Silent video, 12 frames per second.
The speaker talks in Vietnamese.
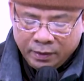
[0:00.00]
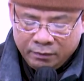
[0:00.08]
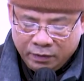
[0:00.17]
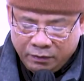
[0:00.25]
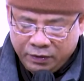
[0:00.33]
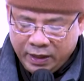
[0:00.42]

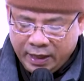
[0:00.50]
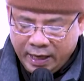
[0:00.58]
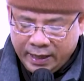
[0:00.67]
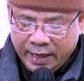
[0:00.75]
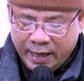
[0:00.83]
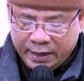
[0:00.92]
Và vị
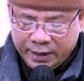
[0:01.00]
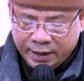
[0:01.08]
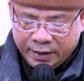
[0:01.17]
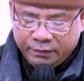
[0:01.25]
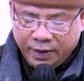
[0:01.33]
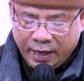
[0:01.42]
này đã
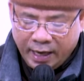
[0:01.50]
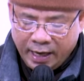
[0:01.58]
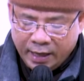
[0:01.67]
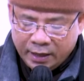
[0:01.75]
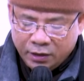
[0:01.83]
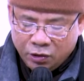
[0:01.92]
trở về
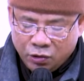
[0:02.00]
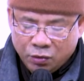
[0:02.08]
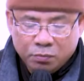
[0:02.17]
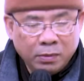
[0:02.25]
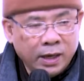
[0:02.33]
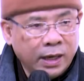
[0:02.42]
lại Ấn
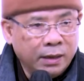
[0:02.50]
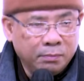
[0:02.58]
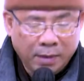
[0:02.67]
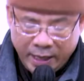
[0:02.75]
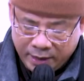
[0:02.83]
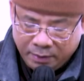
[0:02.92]
Độ, mất hết
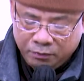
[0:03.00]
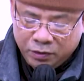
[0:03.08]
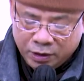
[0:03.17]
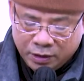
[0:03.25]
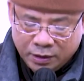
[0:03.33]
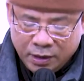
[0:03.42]
bảy năm
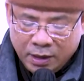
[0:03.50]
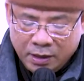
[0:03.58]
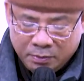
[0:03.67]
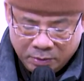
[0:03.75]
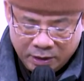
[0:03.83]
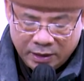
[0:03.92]
trường
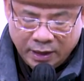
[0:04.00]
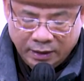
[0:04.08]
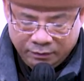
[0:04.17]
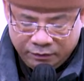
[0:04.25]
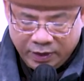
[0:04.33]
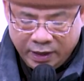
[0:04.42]
mới
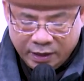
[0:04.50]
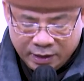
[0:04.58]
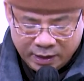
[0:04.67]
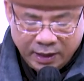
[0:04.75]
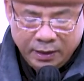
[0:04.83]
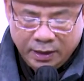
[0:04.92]
thịnh về
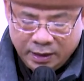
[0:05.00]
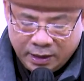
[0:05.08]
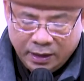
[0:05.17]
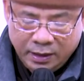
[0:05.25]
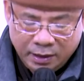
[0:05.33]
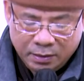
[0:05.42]
được cái
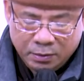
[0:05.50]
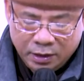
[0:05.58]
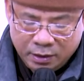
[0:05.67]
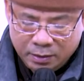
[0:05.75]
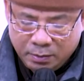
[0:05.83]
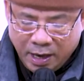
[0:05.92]
cái
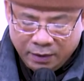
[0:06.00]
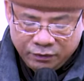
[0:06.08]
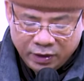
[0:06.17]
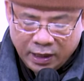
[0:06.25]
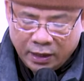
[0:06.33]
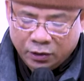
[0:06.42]
bản
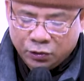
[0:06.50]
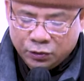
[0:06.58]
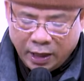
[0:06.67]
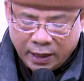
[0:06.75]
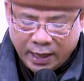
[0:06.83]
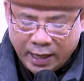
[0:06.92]
Phật Đảnh Tôn
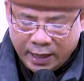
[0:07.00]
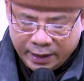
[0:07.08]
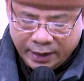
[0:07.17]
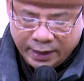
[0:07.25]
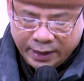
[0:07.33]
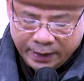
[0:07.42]
Thắng Đà La
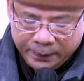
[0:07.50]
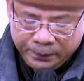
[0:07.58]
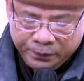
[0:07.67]
Ni này.